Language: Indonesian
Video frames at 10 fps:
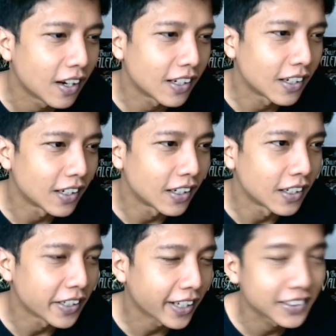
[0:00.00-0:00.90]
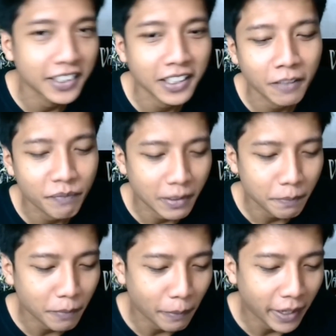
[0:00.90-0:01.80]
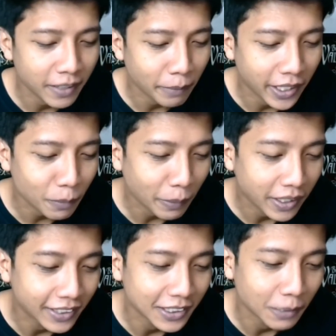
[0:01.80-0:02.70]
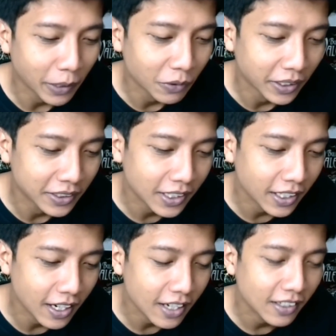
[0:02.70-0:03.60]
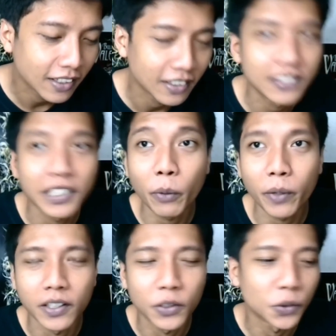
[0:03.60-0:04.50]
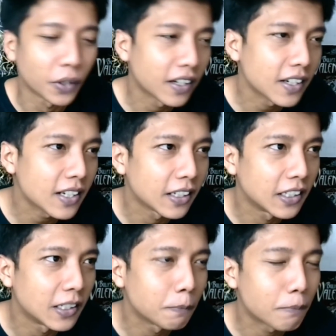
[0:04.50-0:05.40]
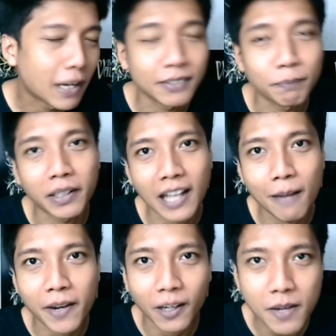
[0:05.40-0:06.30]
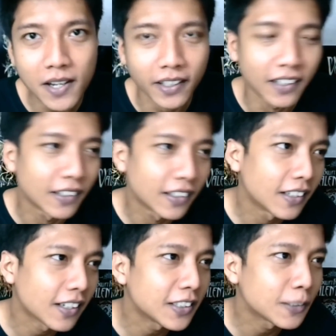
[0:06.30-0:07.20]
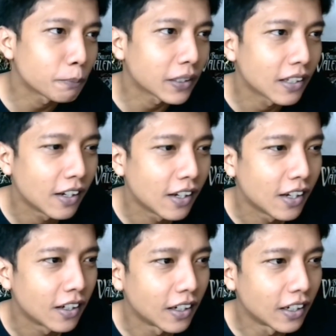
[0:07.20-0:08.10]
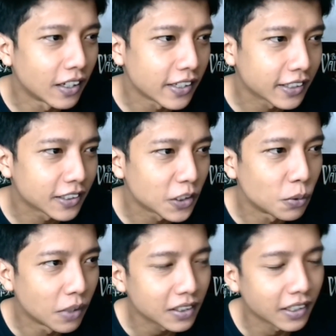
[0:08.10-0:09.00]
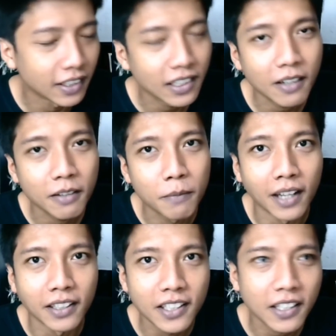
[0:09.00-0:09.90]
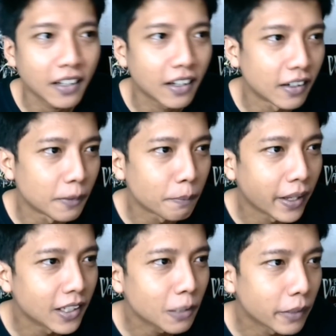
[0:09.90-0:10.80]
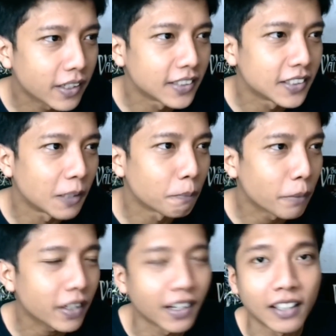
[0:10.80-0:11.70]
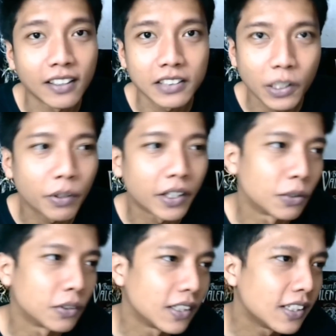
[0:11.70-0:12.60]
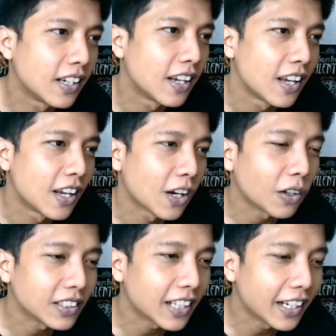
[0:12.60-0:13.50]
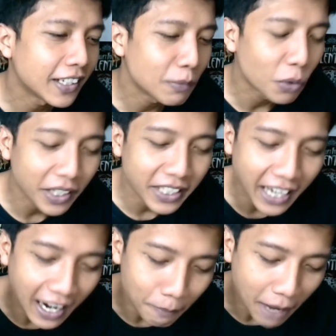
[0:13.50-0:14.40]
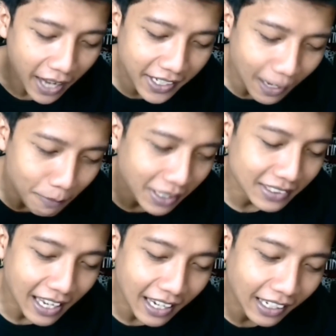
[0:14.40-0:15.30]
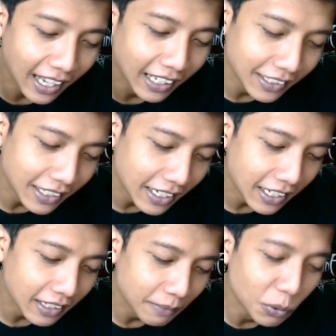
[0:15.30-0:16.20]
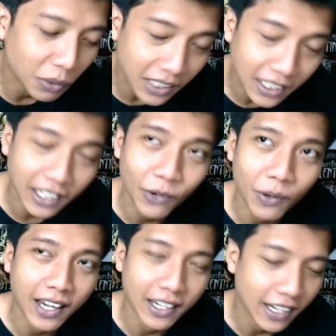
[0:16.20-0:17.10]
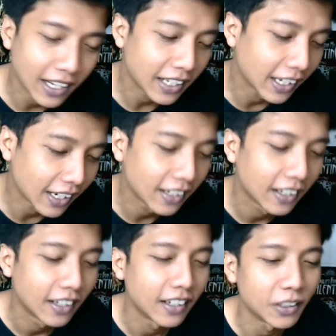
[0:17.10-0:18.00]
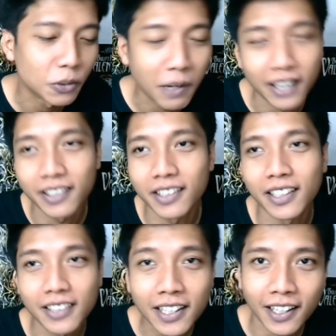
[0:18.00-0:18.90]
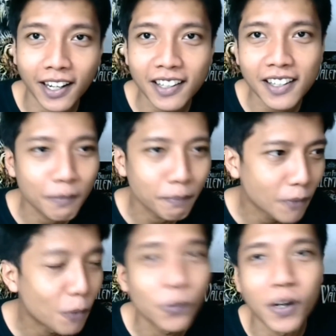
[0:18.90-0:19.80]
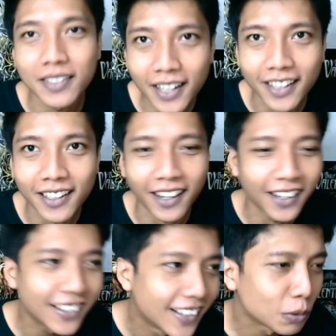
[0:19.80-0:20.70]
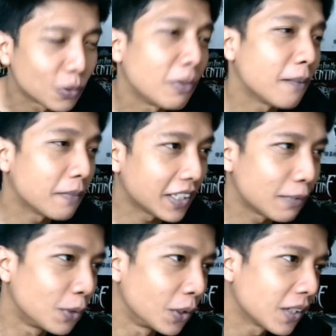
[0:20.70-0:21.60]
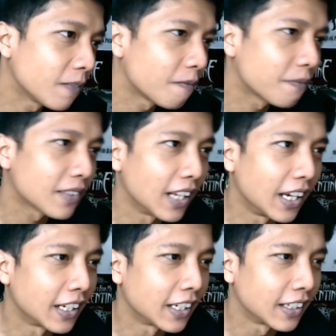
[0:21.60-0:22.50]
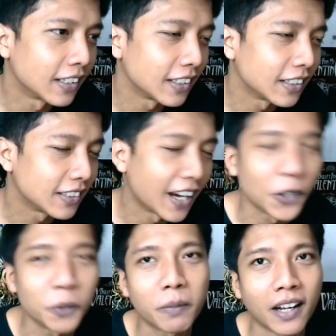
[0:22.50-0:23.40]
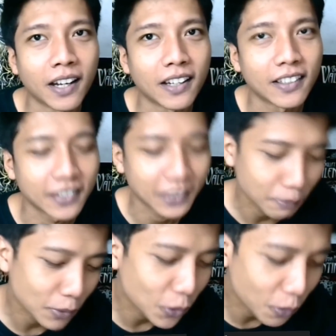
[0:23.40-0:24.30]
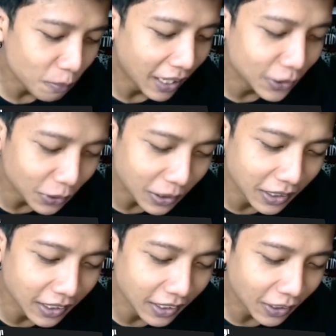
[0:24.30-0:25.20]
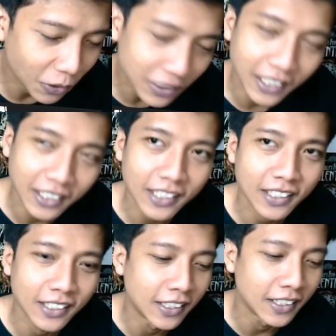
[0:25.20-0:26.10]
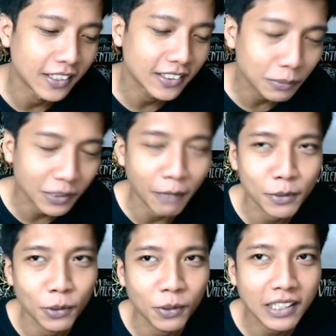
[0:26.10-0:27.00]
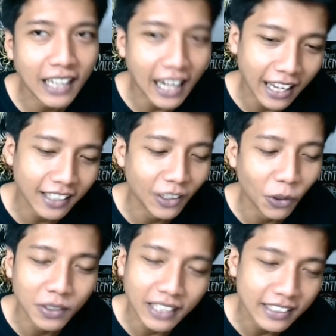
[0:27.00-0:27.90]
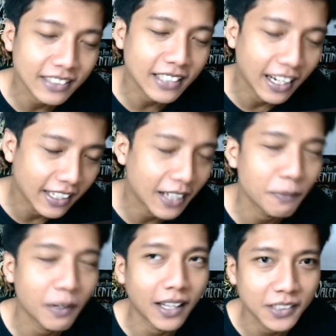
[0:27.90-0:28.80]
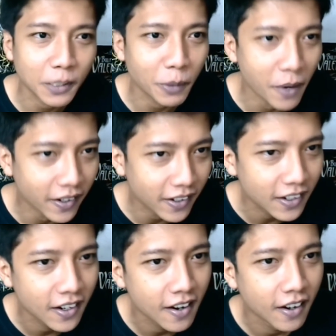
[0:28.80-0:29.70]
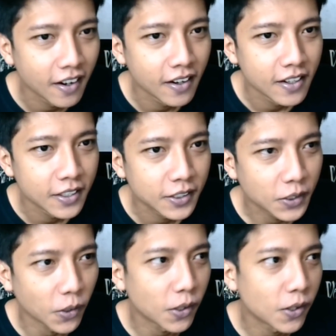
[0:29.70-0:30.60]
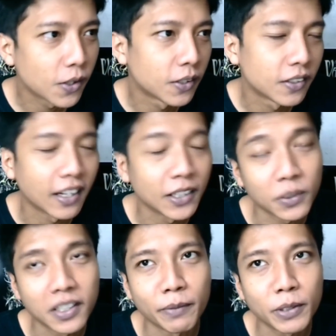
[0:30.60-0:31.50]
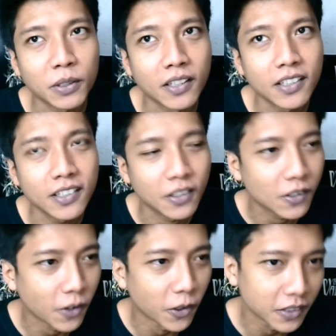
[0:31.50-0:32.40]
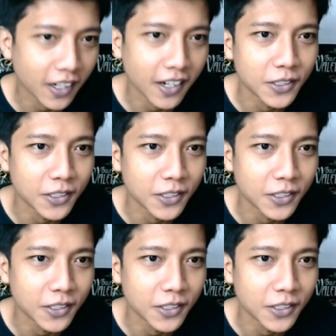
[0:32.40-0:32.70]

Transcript: uh, reaction pemain player player Genshin Impact Indonesia yang cewek gitu cuy karena di part pertama yang kemarin kita kan sempat uh, eh, reaction juga ternyata banyak uh, eh, player player Genshin Impact yang cewek gitu jadi konten kali ini mungkin yang ada meresahkannya mungkin kalau ada ya itu bakal jadi yang terakhir karena mau puasa ya kan mudah-mudahan menghibur dan jangan lupa sebelum lanjut ke kontennya di subscribe dulu di like loncengnya sekalian makasih ya pribadi So, langsung aja kita masuk ke konten aja